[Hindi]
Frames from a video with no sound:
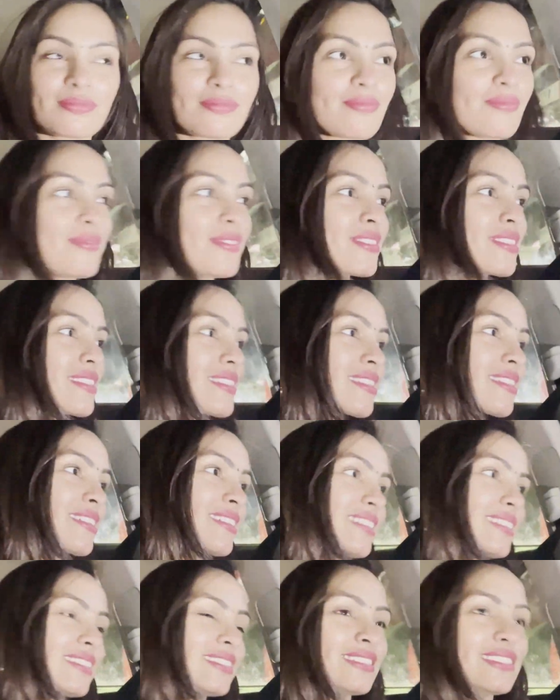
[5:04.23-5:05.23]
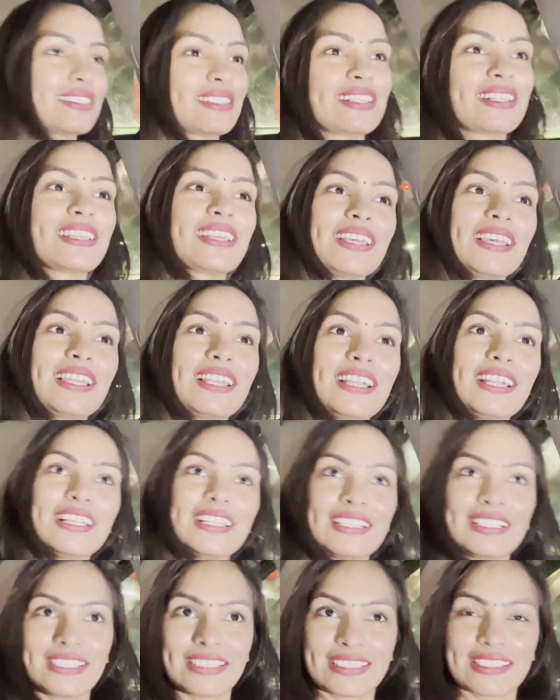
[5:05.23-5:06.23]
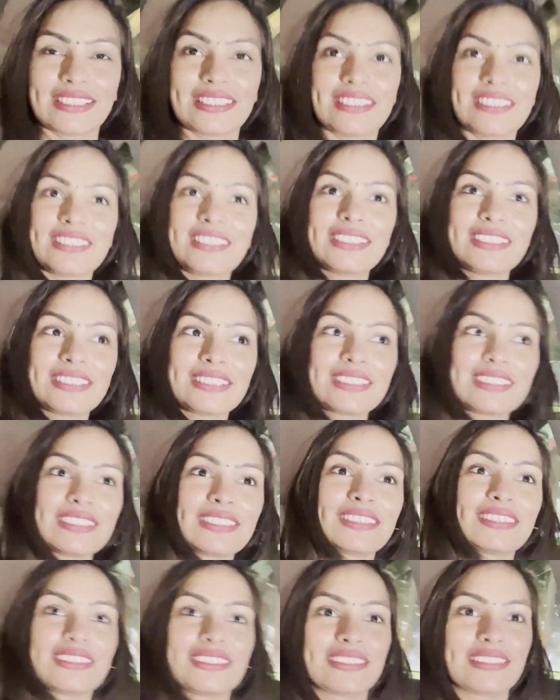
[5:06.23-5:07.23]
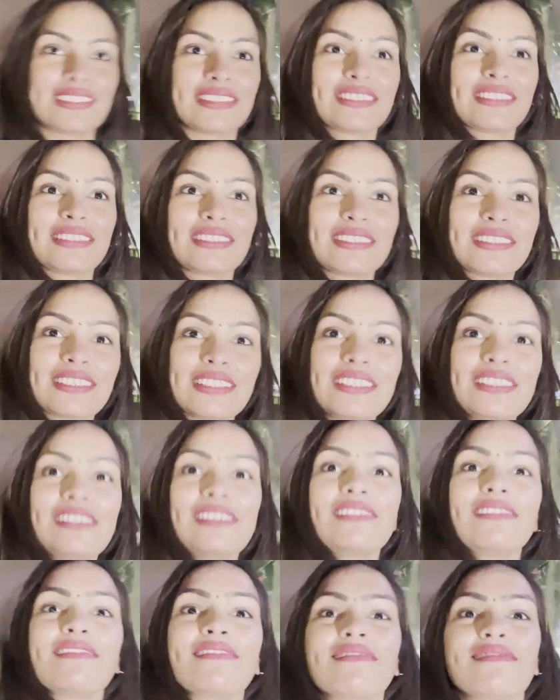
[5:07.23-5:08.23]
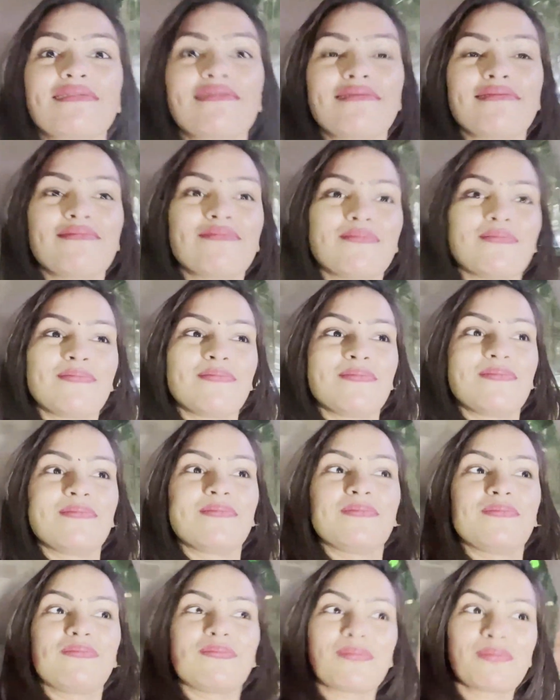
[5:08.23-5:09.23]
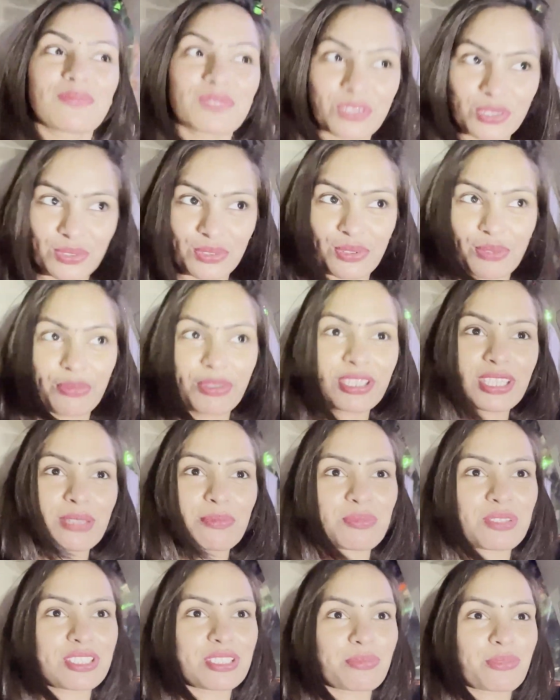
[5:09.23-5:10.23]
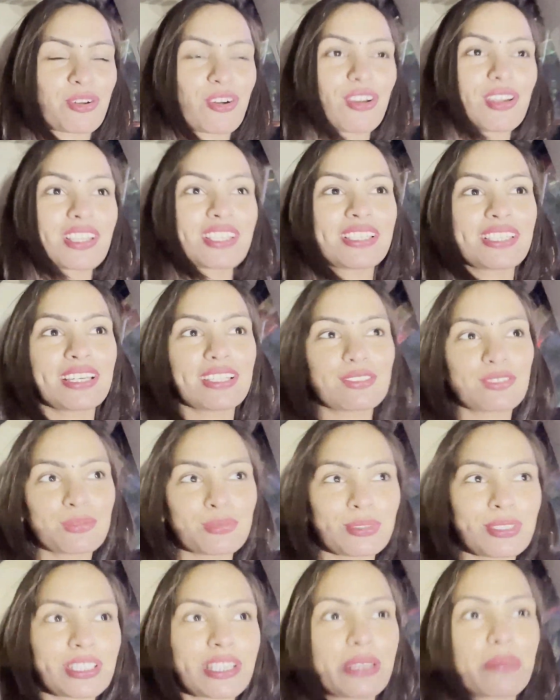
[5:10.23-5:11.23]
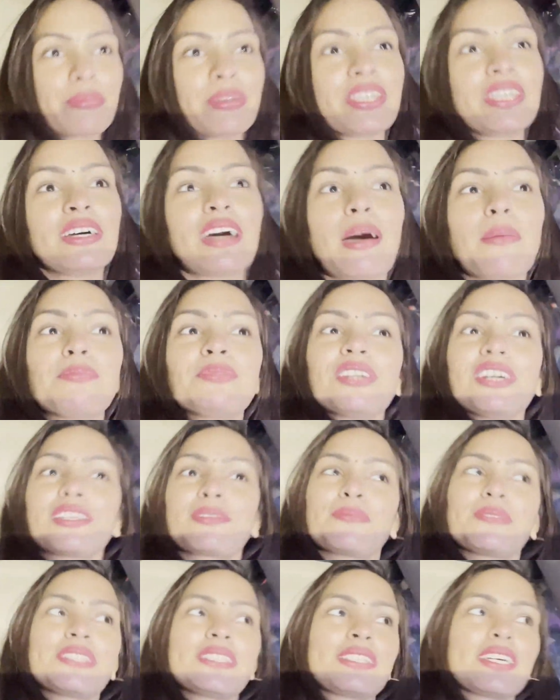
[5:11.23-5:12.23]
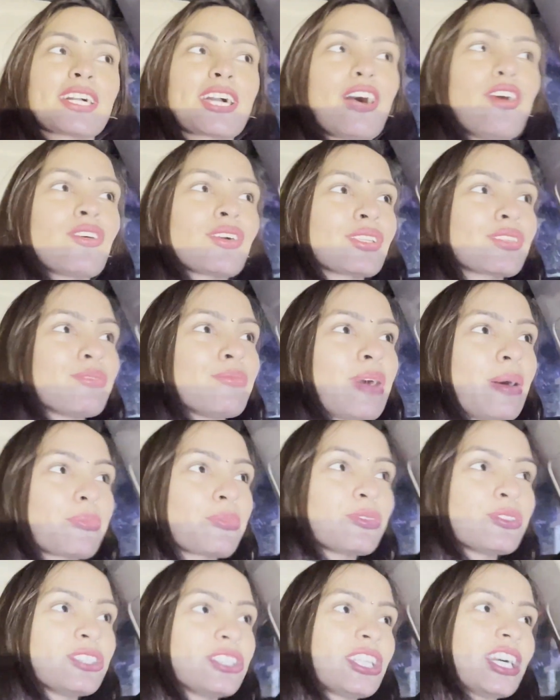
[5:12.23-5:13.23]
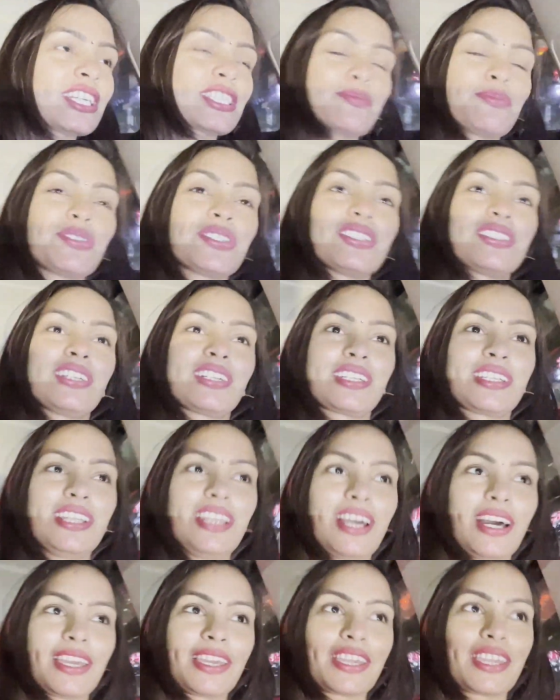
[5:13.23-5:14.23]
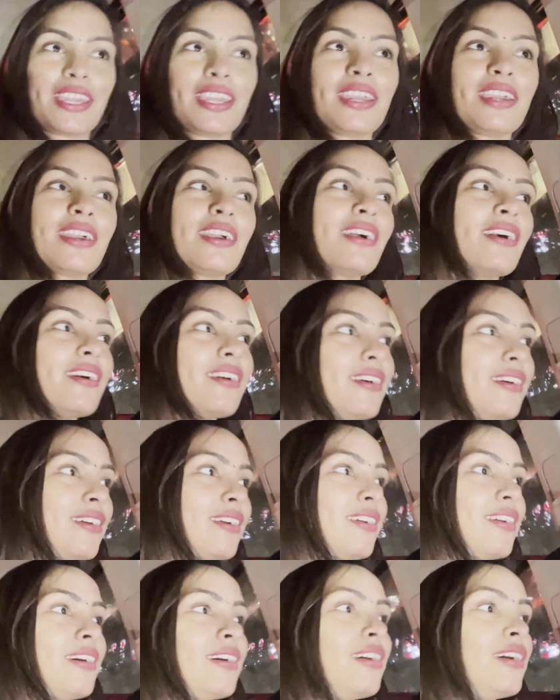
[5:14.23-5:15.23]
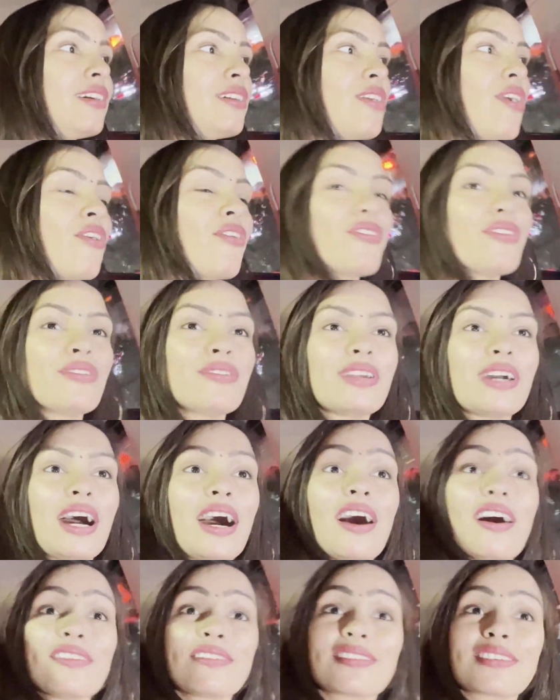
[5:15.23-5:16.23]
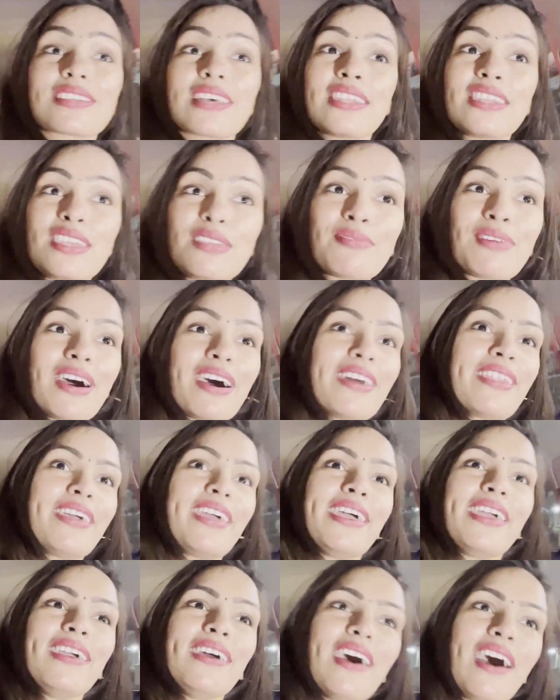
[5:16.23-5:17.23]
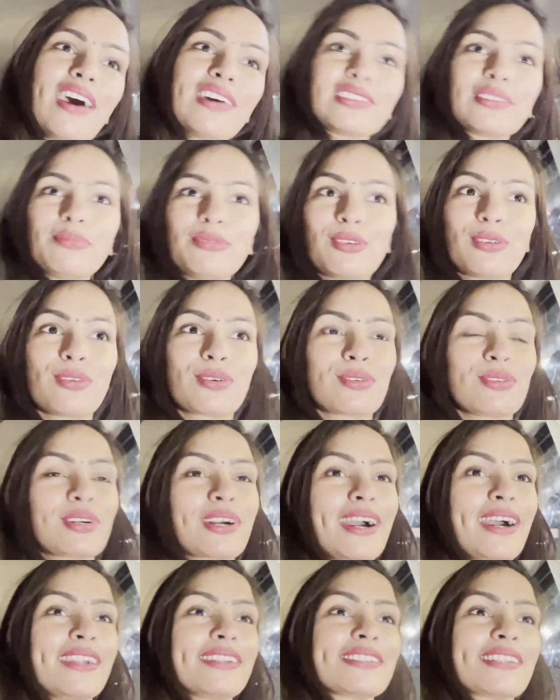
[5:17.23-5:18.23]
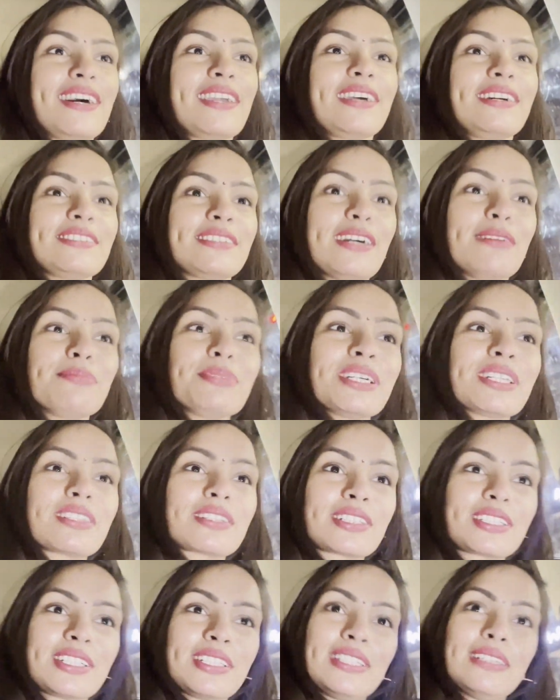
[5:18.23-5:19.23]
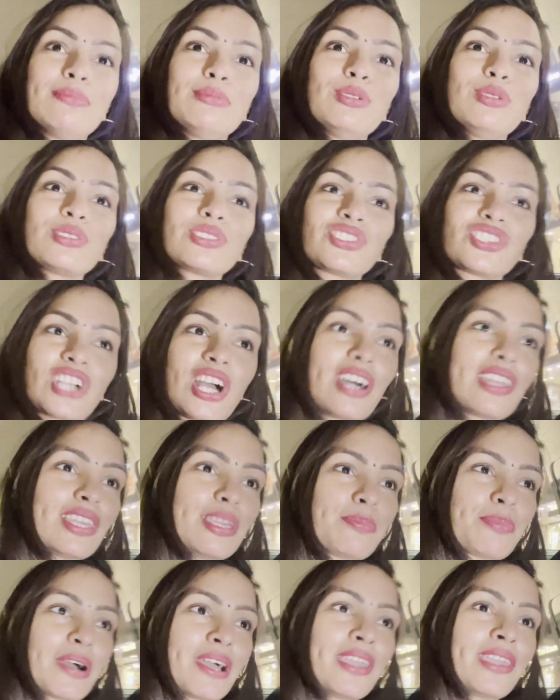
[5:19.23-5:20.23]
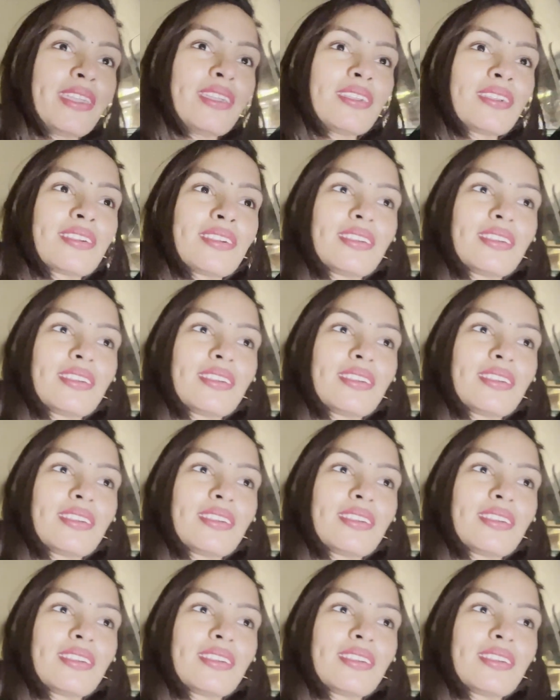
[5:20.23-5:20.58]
हो हम्म। तो बिना खाए वापस आते हैं तो अच्छा नहीं लगता हम्म। तो अभी दीप ने जब कॉल किया तो बोल रहे भैया आप 10 बजे तक आओगे तो हम आपको 10 बजे तक खिलाएंगे हाँ, और आज शनिवार है आज हम लोगों को घर जाना था बट हम लोग जा नहीं पाए